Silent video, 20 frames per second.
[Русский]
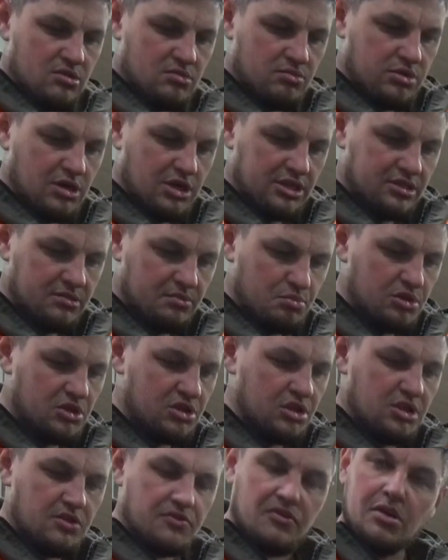Братцы,
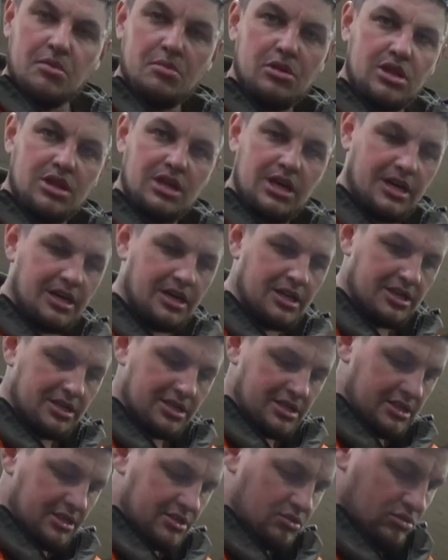пишите в комментарии,
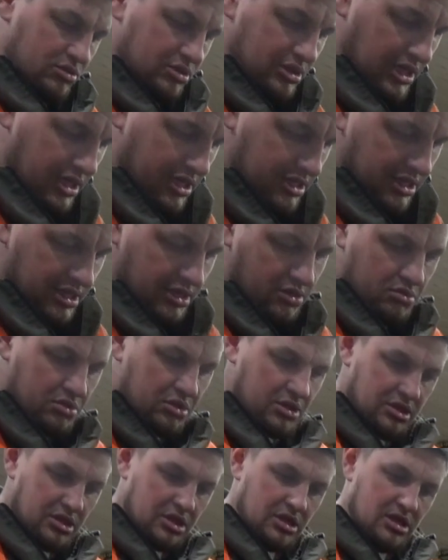если кто знает, как вот
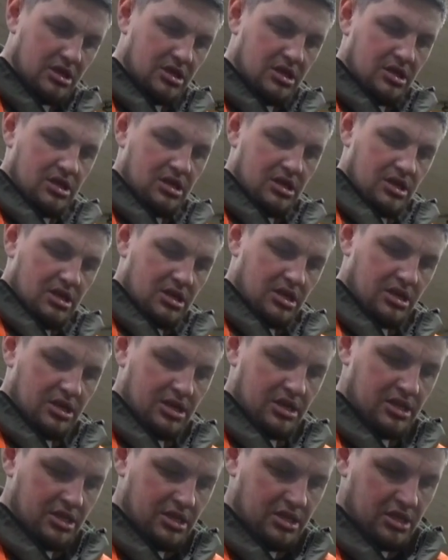этой
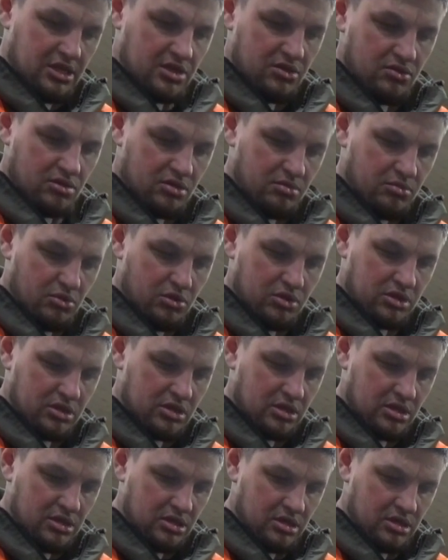хренотенью работать.